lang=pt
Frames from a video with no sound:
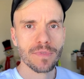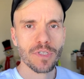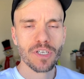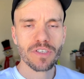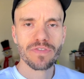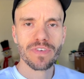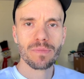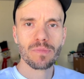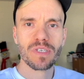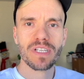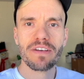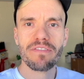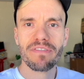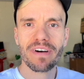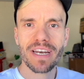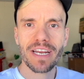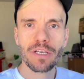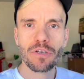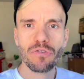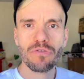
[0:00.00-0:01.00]
nós vamos
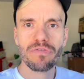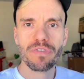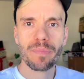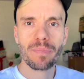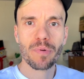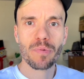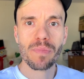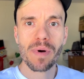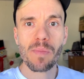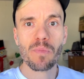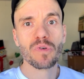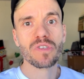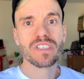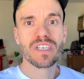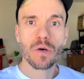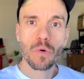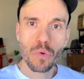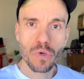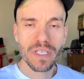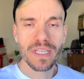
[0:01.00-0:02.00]
levar a Yuffie pra uma moça
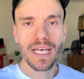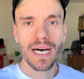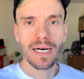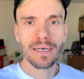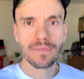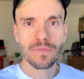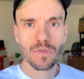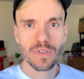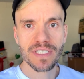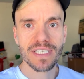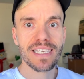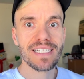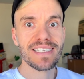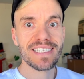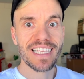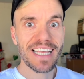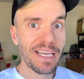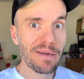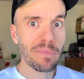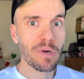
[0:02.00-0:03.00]
cuidar. Vocês
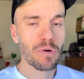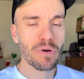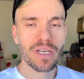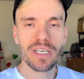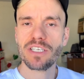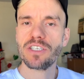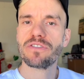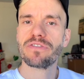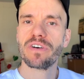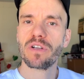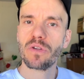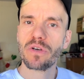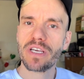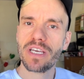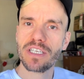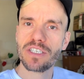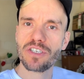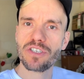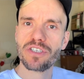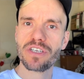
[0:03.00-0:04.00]
lembram que a gente falou que
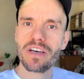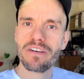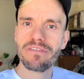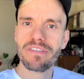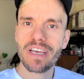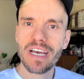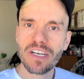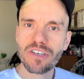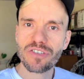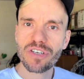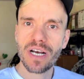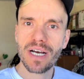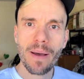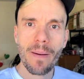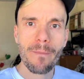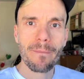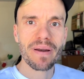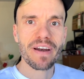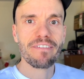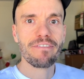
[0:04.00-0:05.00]
a gente ia viajar
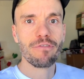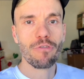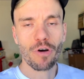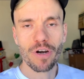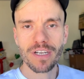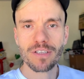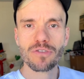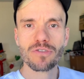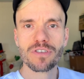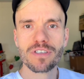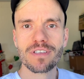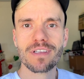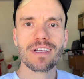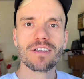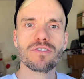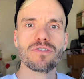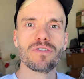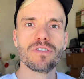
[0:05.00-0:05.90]
para fora dos Estados